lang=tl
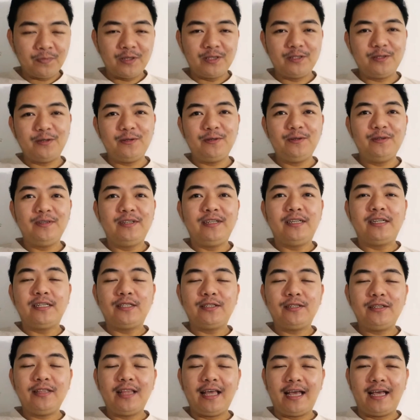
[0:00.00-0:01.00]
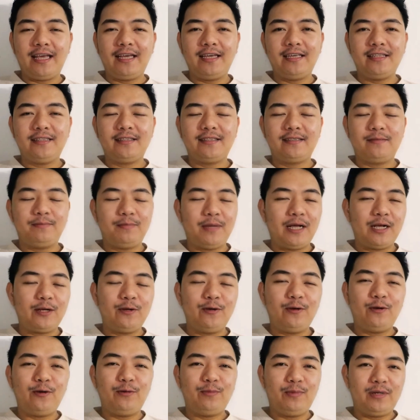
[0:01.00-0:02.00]
So, tonight,
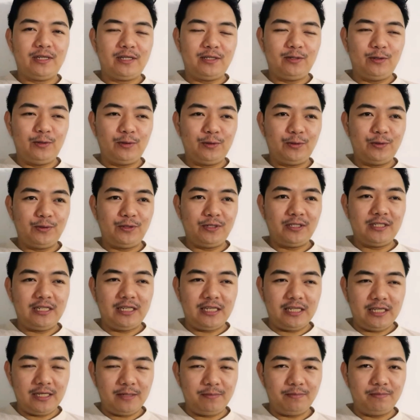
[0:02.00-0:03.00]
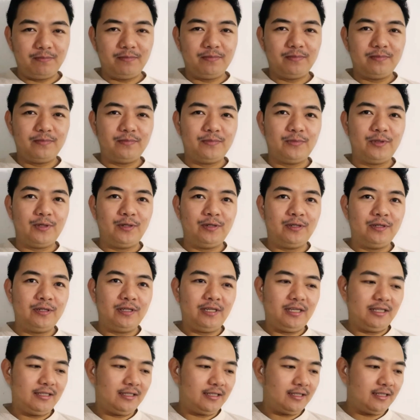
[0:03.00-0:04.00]
bago ako mag-go to sleep, no,
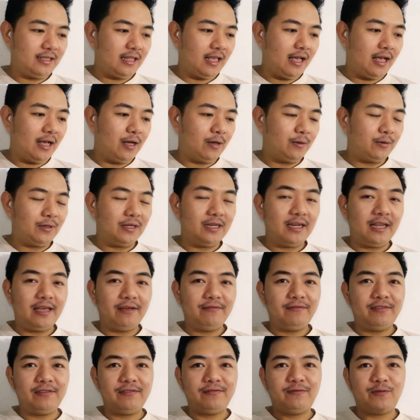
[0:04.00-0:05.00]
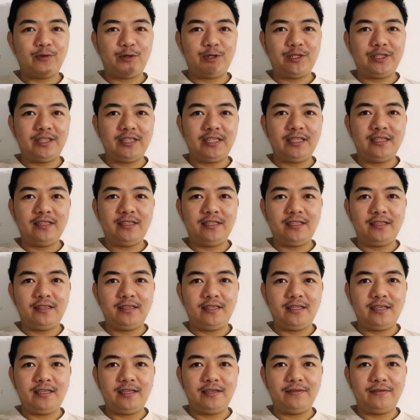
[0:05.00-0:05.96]
it's now 11.14 in the